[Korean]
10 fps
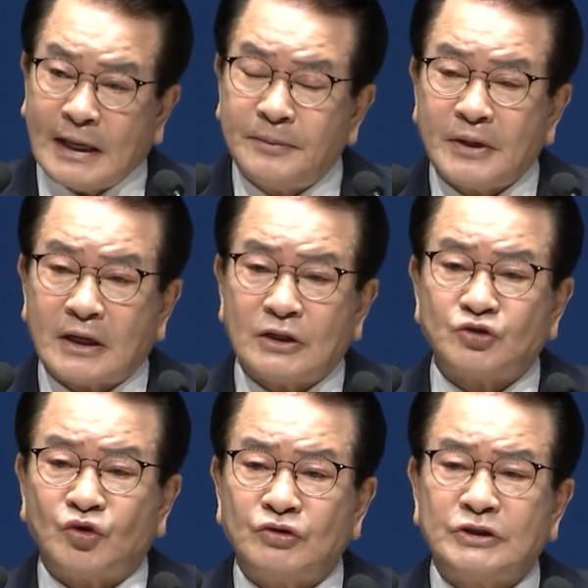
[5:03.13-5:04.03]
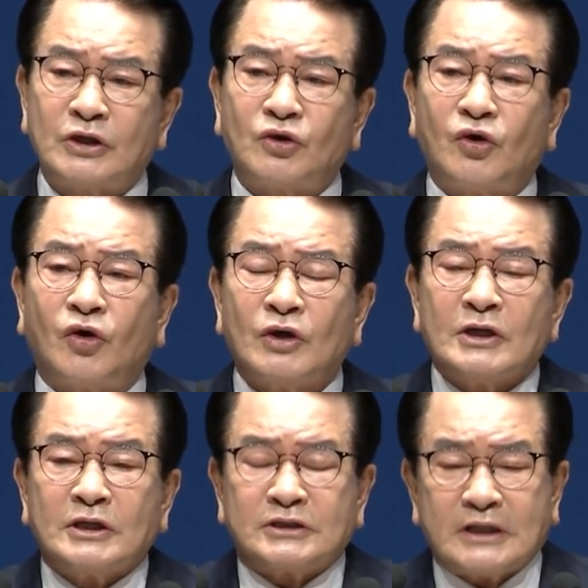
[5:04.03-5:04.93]
예배하는 존재로
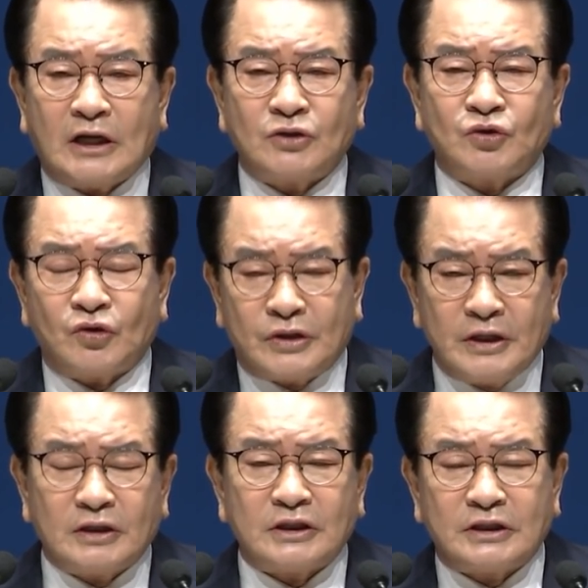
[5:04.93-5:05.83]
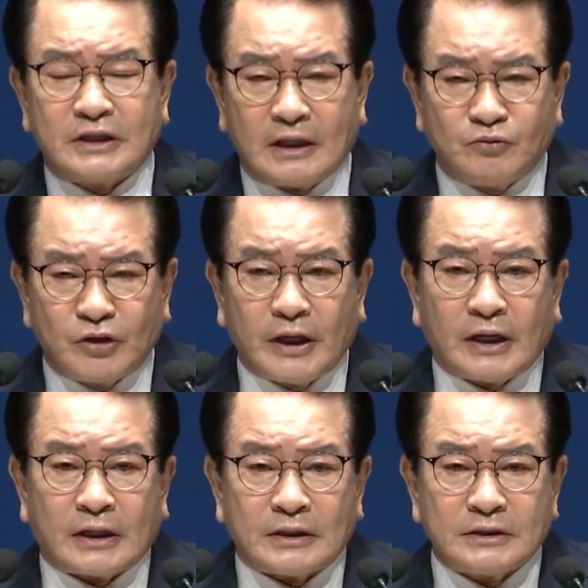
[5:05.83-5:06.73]
창조되었기
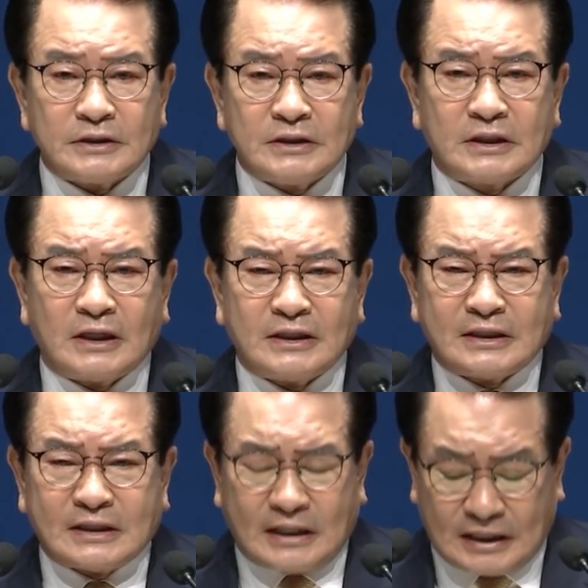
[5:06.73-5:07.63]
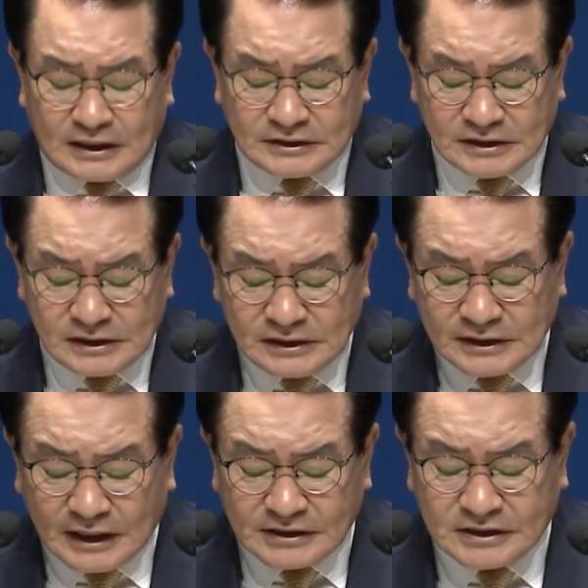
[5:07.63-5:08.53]
때문에 인간이 가장
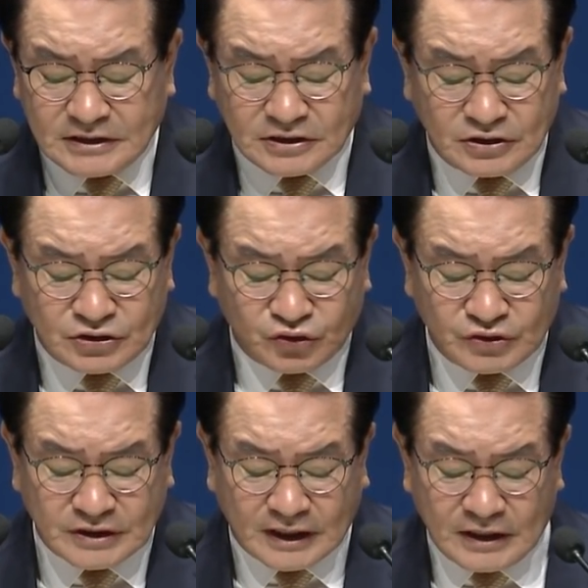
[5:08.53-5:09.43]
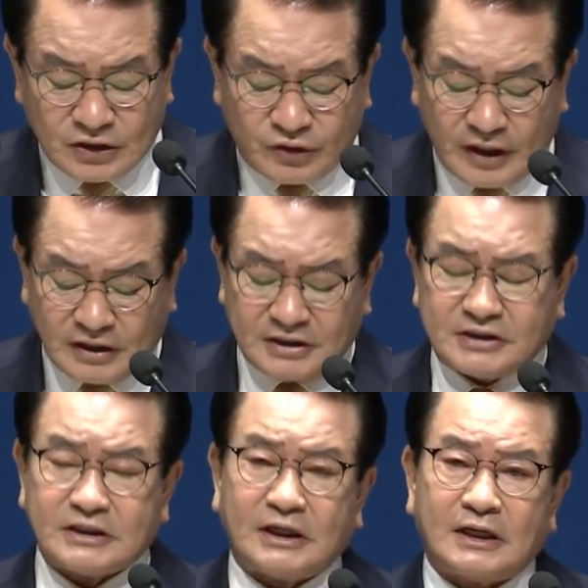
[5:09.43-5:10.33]
가치 있는 존재가 된
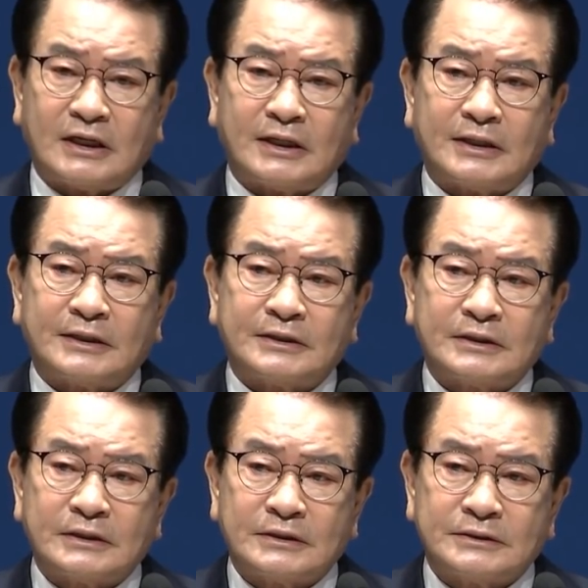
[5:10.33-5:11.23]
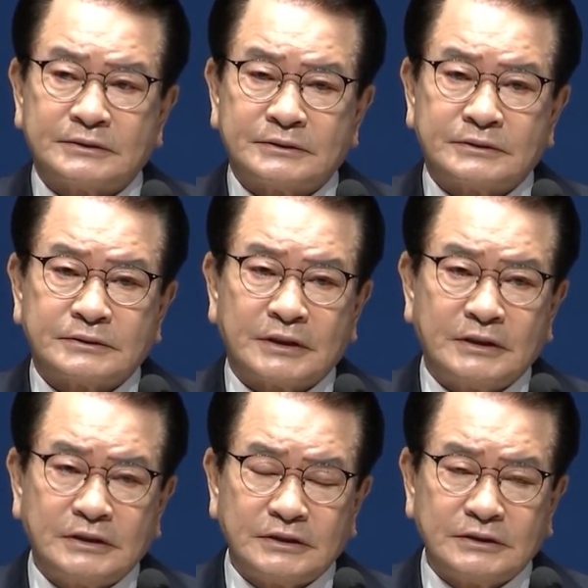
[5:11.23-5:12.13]
것이다.
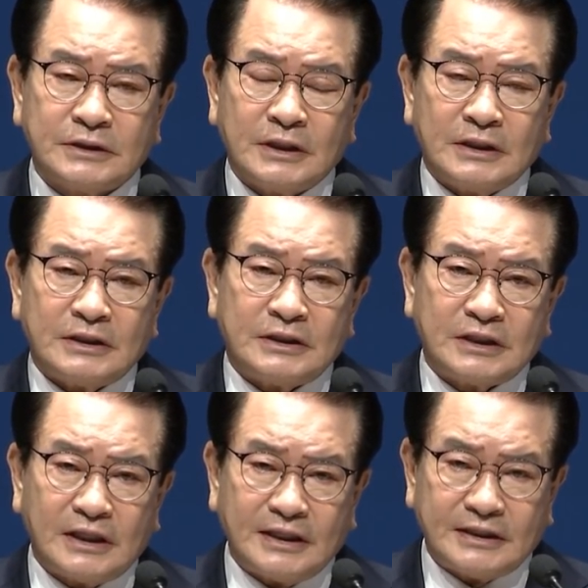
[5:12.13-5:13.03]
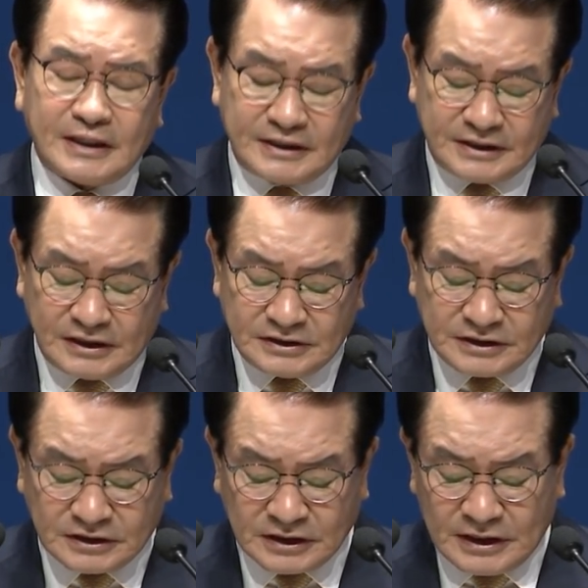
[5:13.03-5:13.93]
이런 인간의
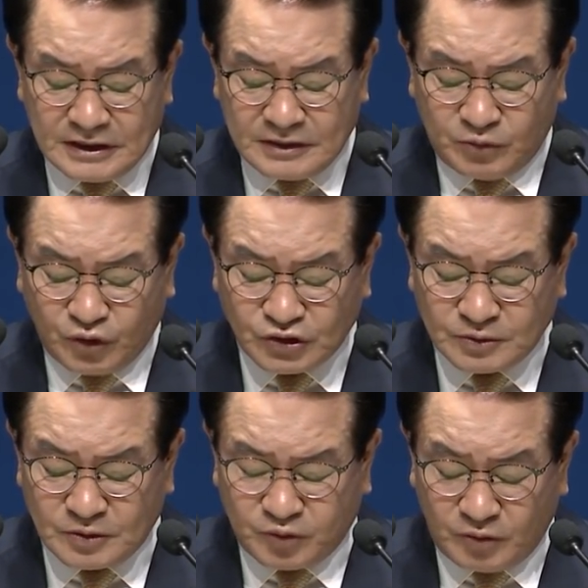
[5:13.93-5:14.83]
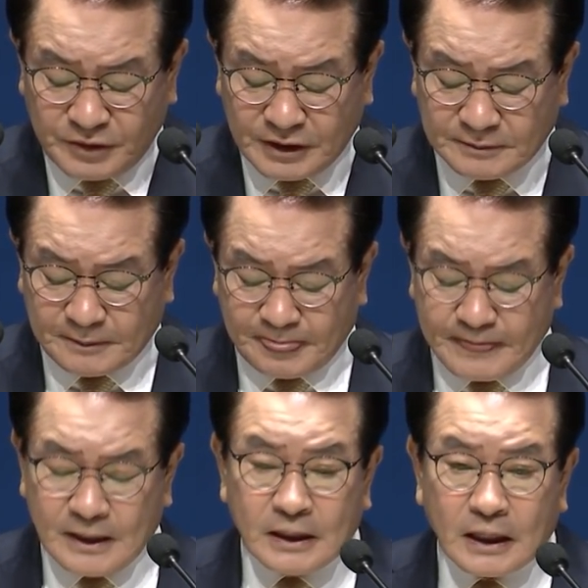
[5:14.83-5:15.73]
태생적 이 모습을 보면
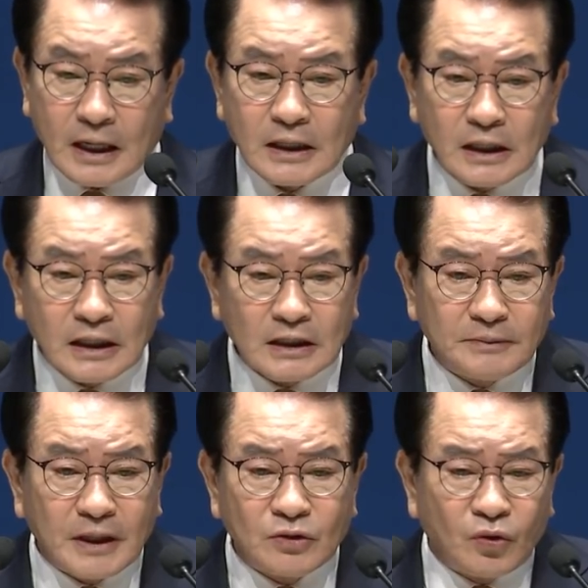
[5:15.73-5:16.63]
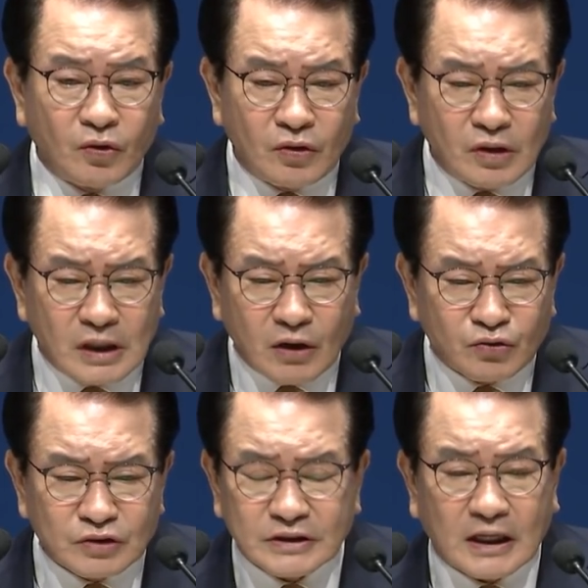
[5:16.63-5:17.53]
하나님의
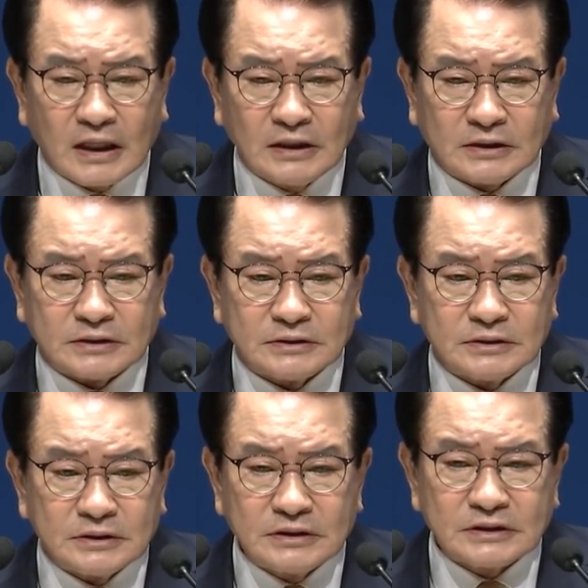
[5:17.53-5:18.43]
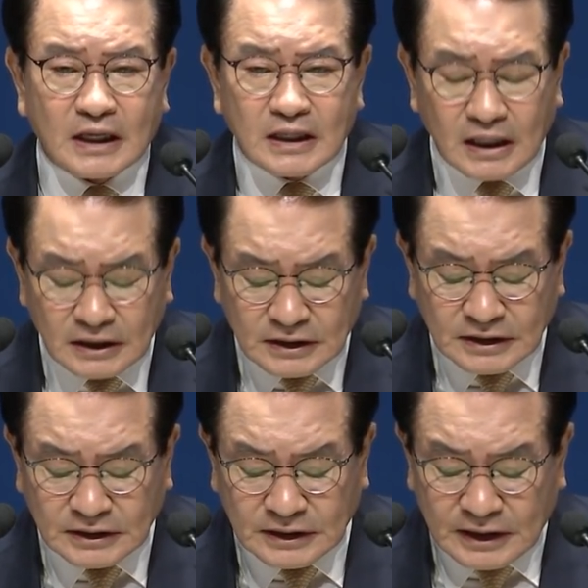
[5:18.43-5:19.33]
놀라운 사랑이 이
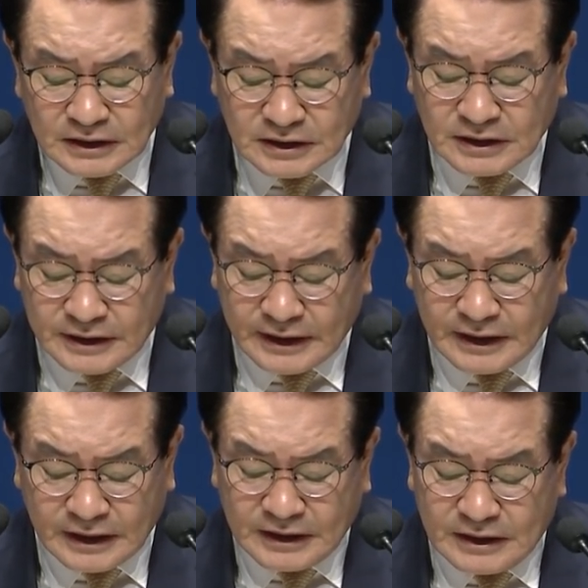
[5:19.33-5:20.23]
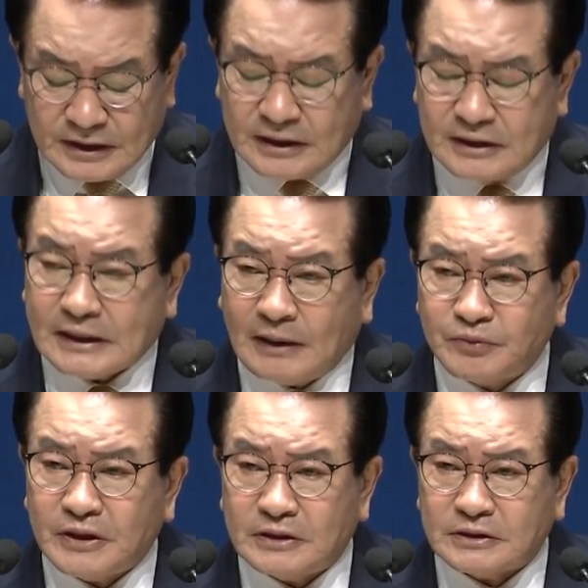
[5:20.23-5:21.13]
사랑이 그렇게 어,
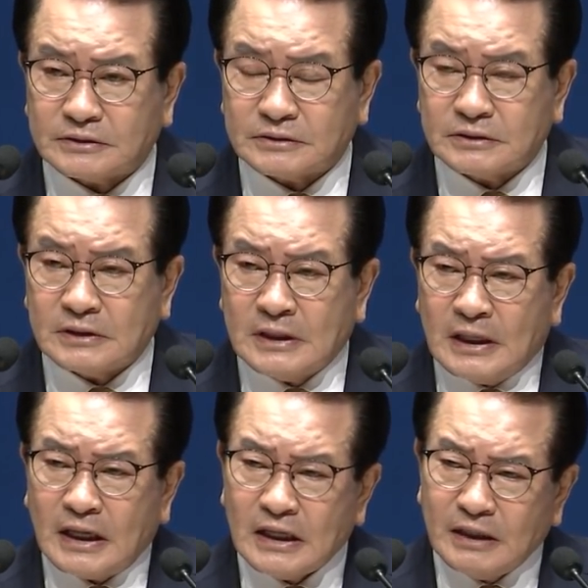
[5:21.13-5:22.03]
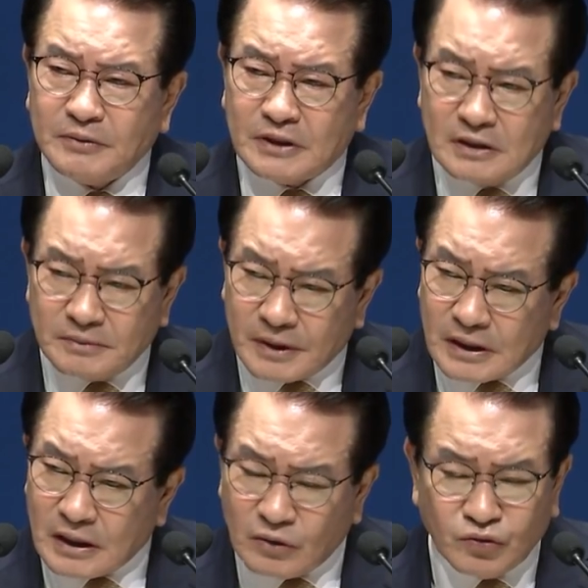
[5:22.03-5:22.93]
담겨 있는 하나님이
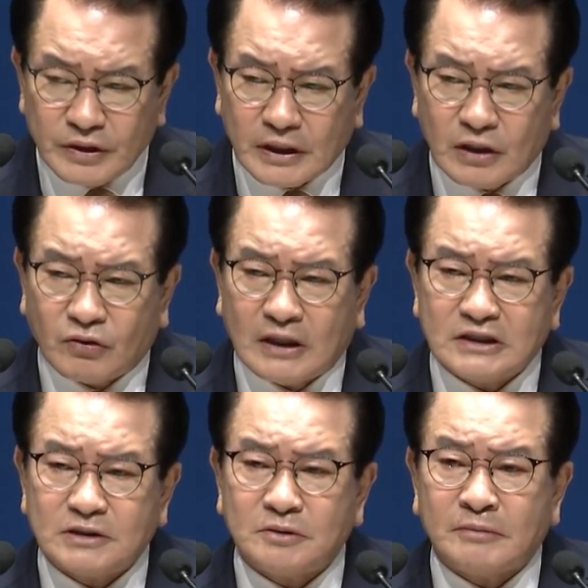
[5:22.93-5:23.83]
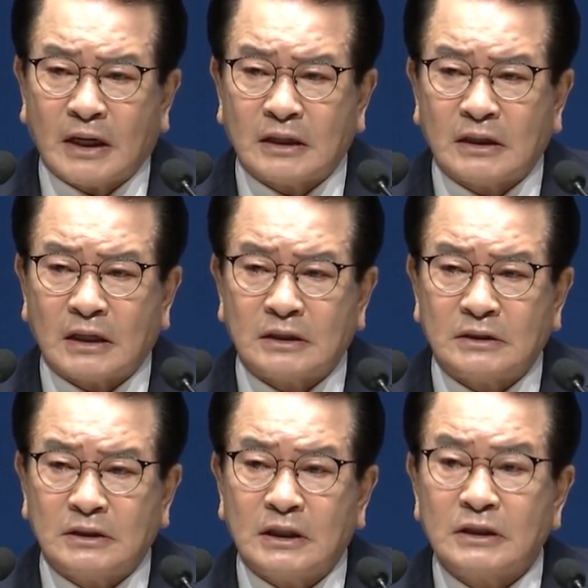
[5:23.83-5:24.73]
얼마나 우리에게 관심이
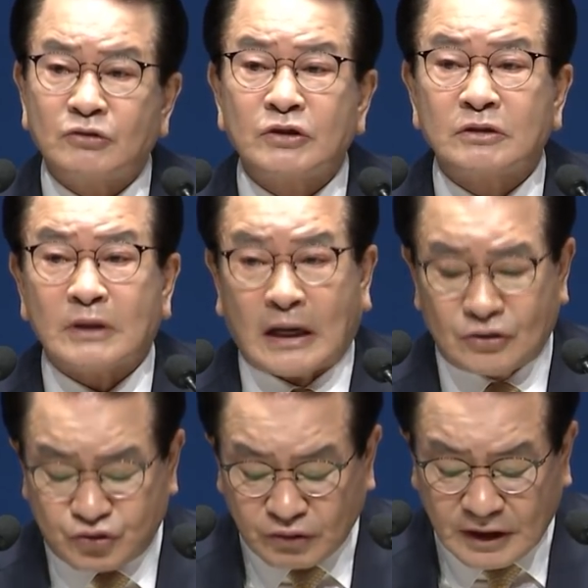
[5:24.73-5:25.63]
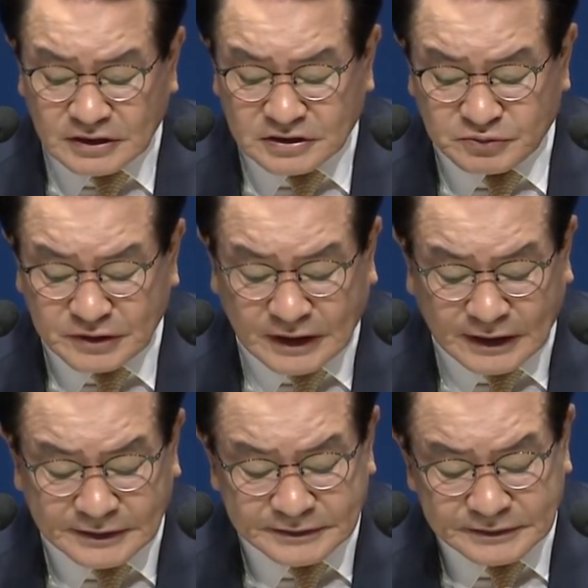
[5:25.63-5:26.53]
많은가를 우리는 알 수가
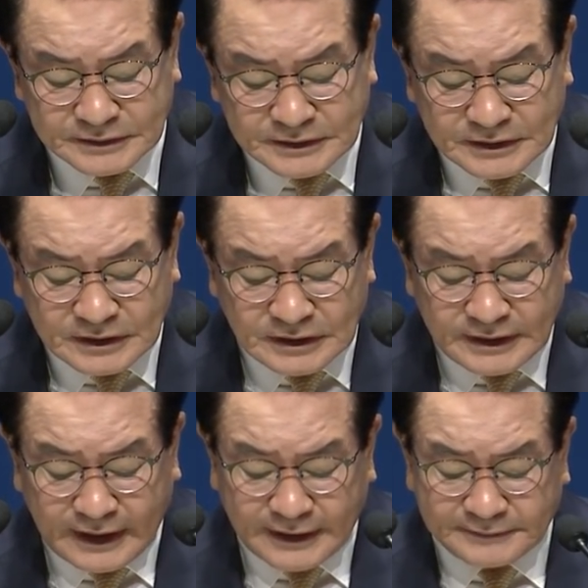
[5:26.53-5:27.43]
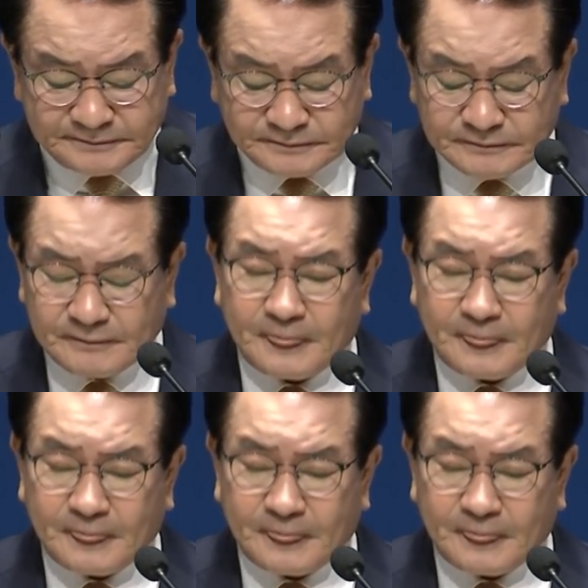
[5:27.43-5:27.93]
있습니다. 그런데